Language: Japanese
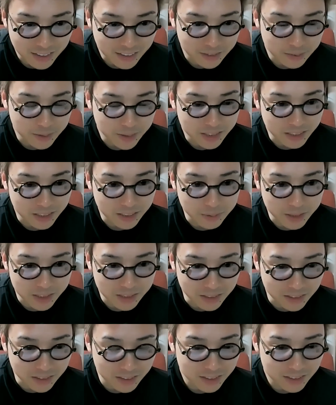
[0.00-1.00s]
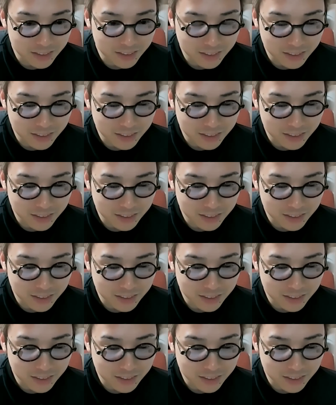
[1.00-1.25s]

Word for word: ありました。